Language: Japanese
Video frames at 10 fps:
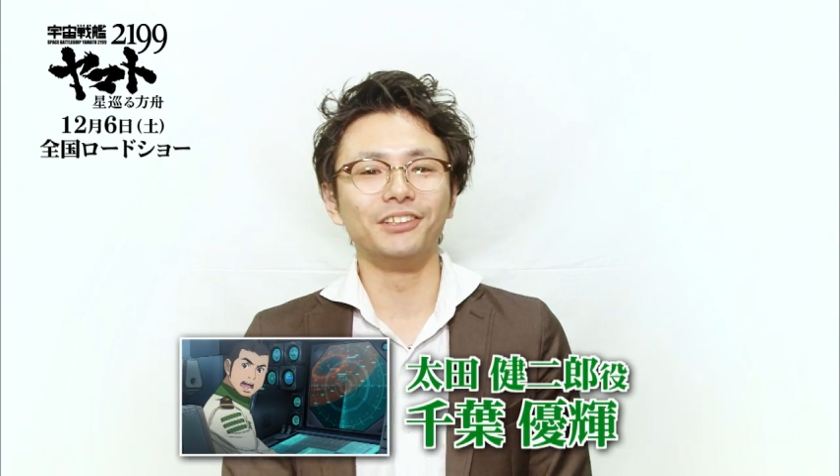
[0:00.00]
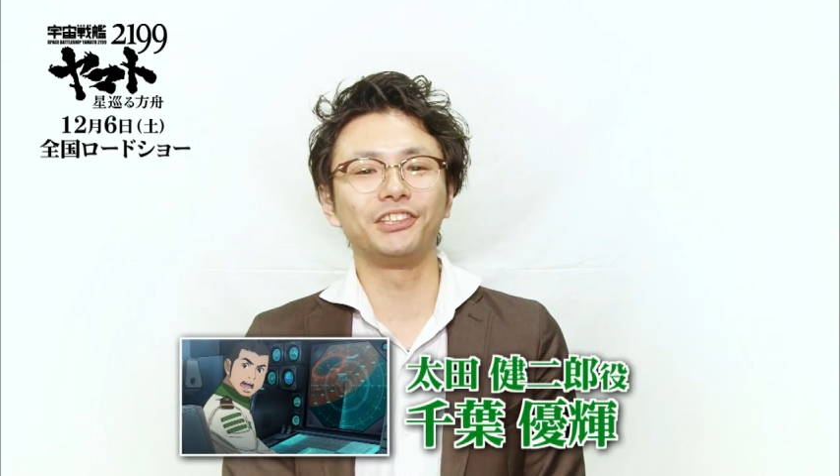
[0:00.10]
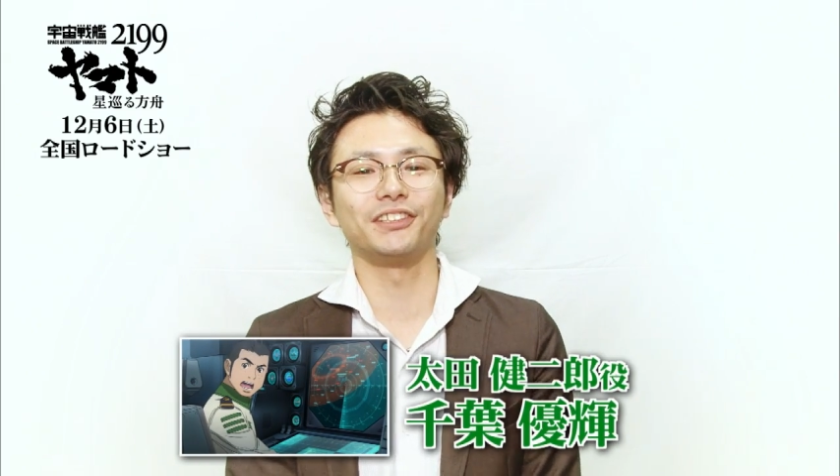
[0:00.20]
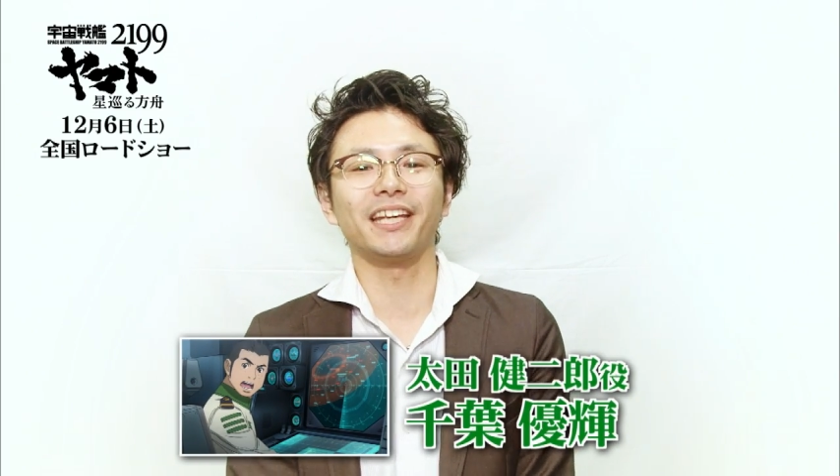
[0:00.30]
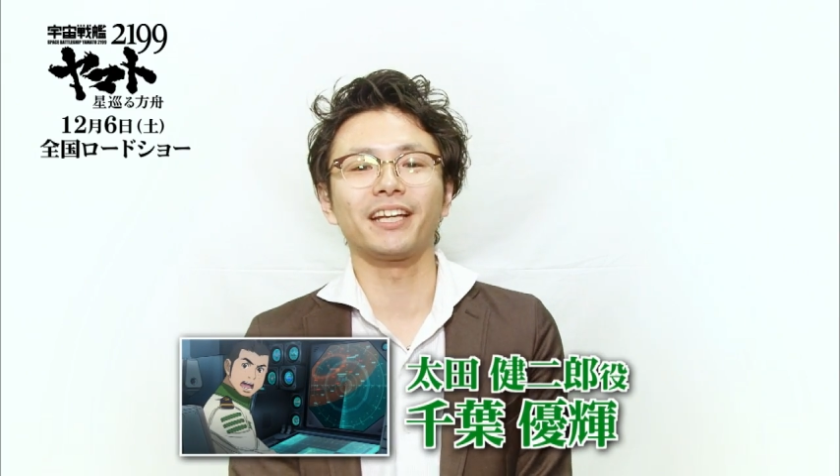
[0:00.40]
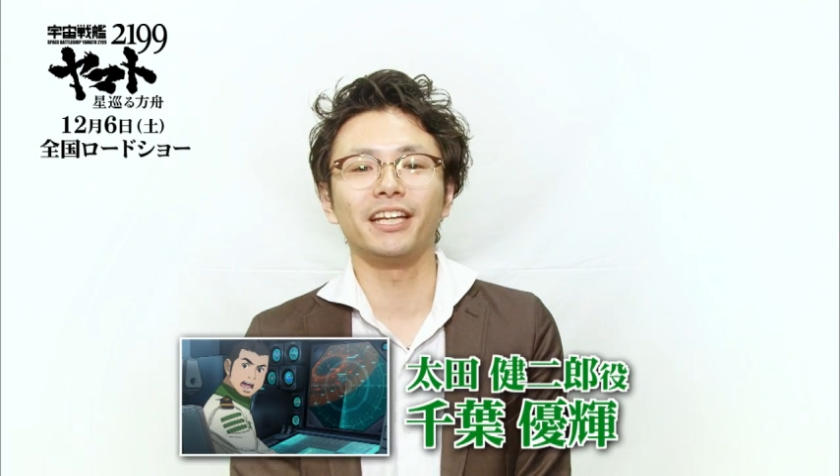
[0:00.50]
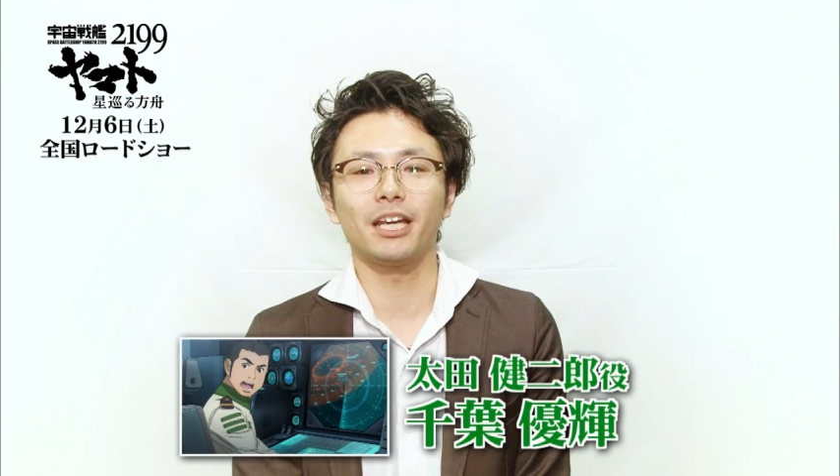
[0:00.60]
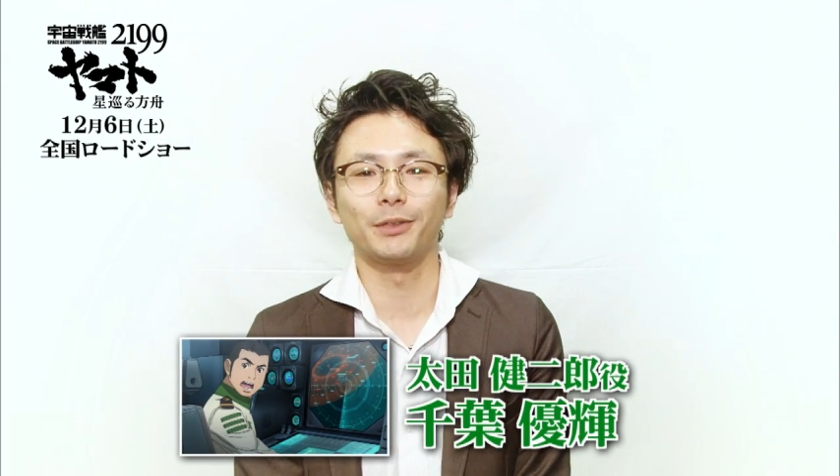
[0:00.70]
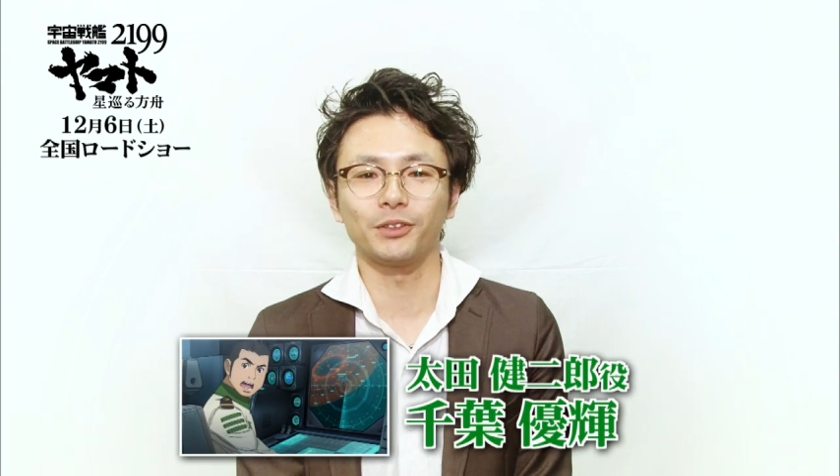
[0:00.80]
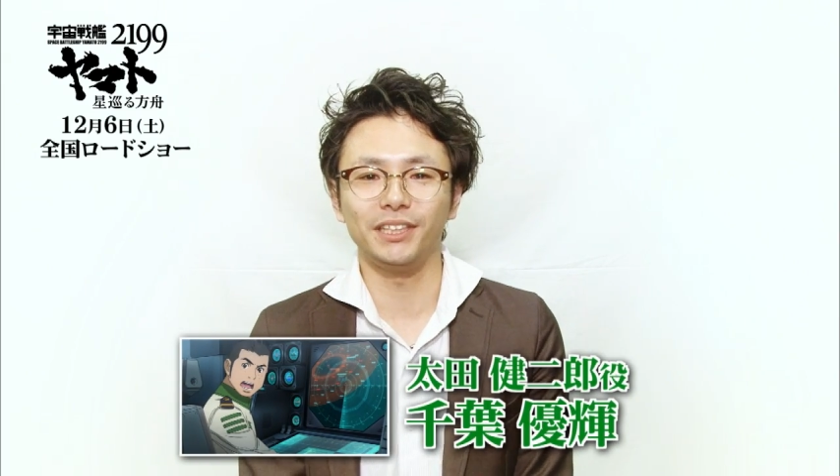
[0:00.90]
宇宙戦艦
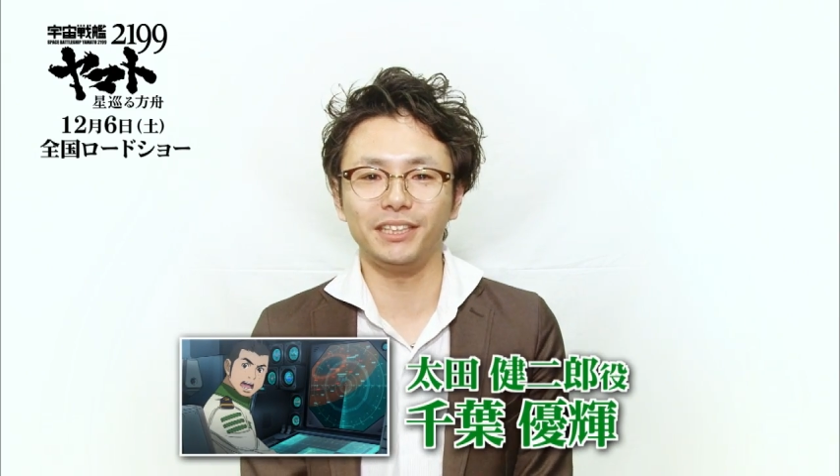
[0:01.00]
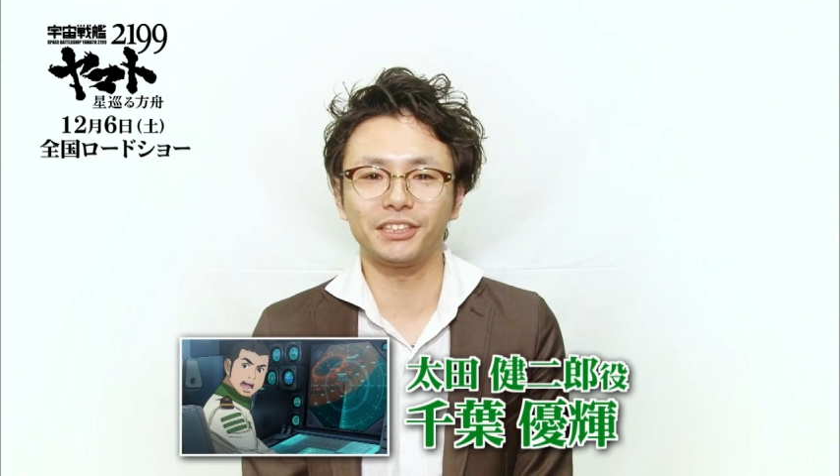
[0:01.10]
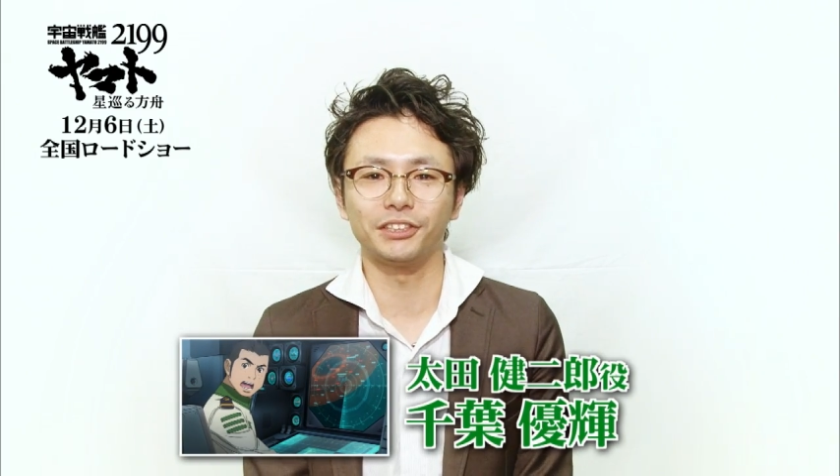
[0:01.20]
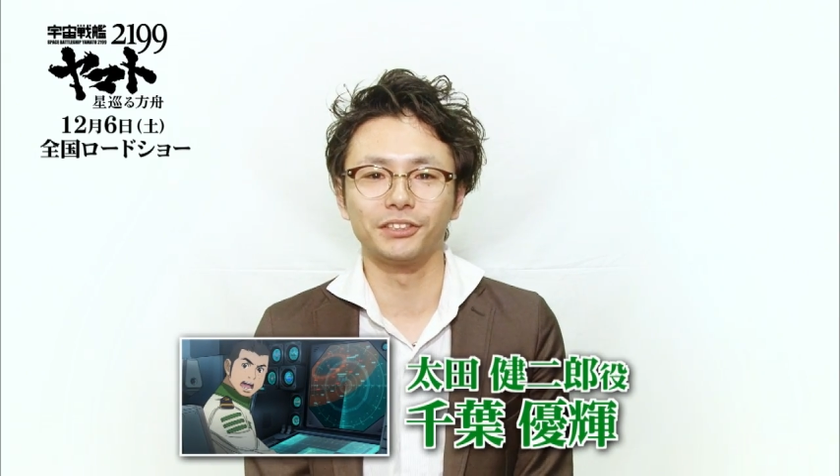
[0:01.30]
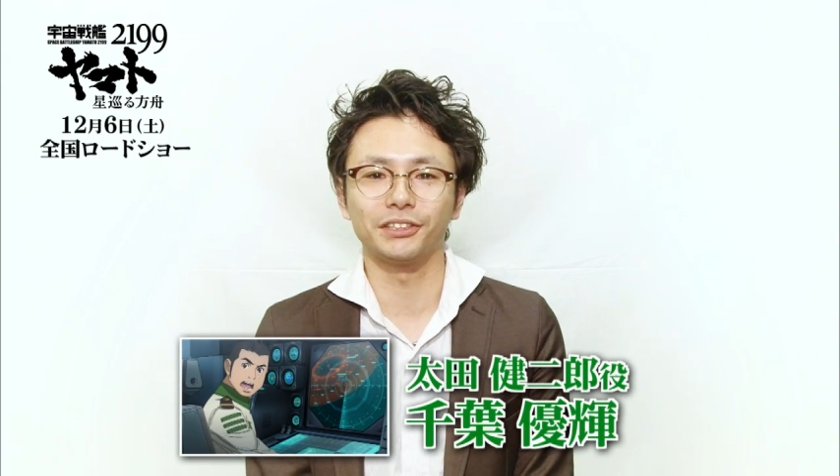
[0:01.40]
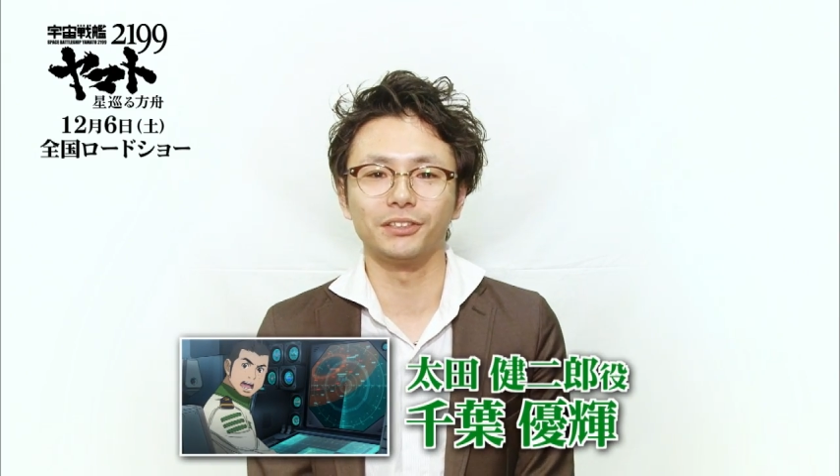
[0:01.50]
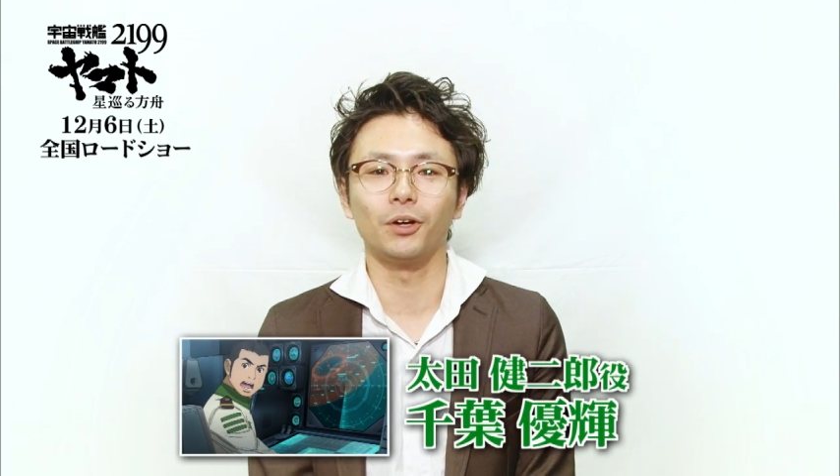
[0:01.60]
ヤマト2199